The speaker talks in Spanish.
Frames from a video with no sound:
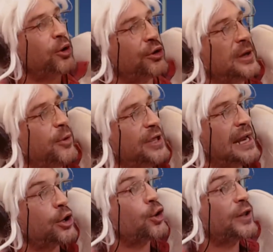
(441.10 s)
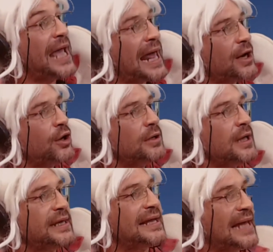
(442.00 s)
por donde podían rodearlo
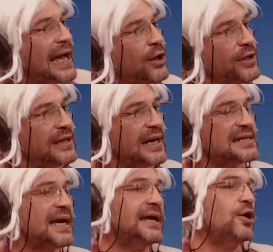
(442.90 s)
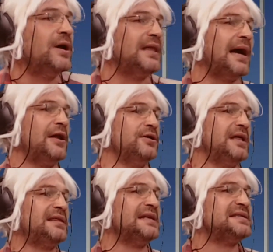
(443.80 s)
y atacarlo de atrás. Ahí lo atacaron de
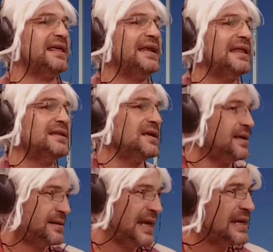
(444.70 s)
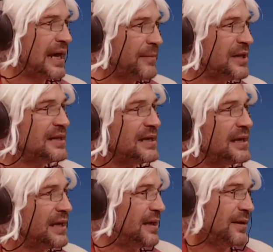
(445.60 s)
atrás y de adelante y
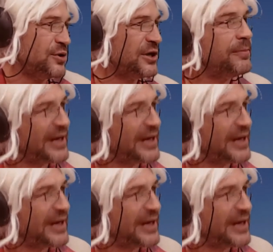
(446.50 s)
técnicamente eh, lo hicieron